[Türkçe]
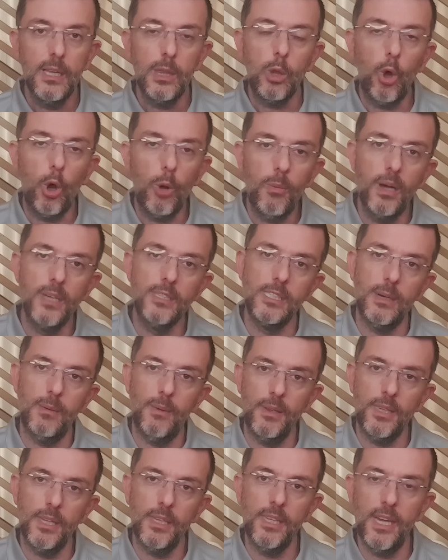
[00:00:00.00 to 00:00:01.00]
Normal
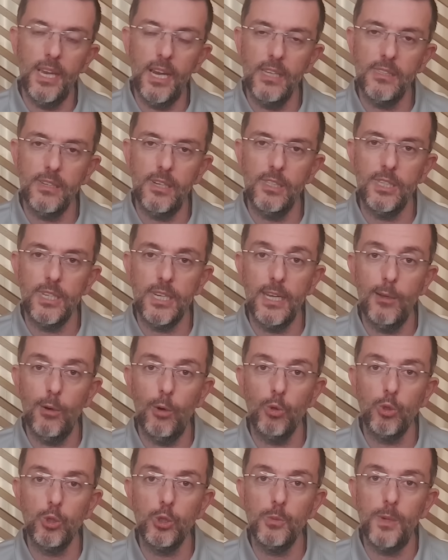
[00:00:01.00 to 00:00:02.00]
zamanda DRS açıkken
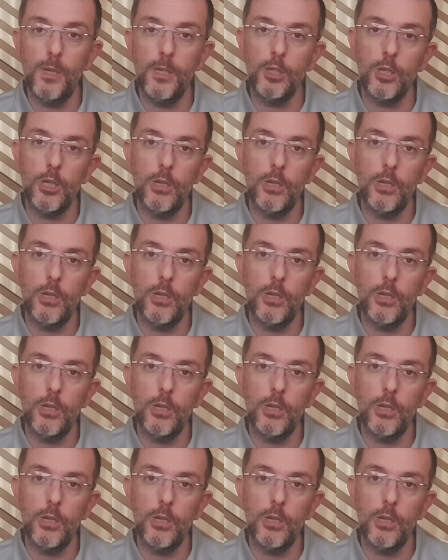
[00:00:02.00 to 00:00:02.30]
35